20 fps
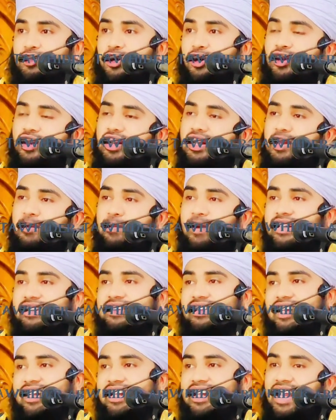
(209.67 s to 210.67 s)
ধরলে
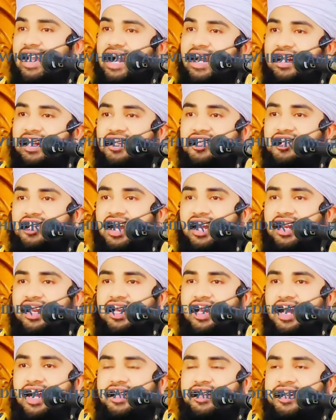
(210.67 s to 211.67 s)
বান্দাকে আর ছাড়ে
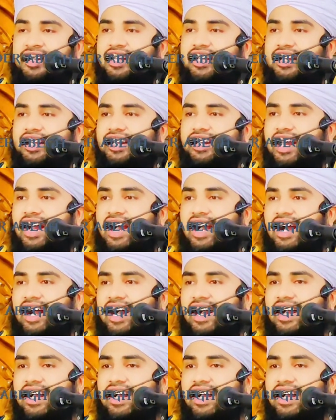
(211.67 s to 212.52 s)
না ঠিক কি না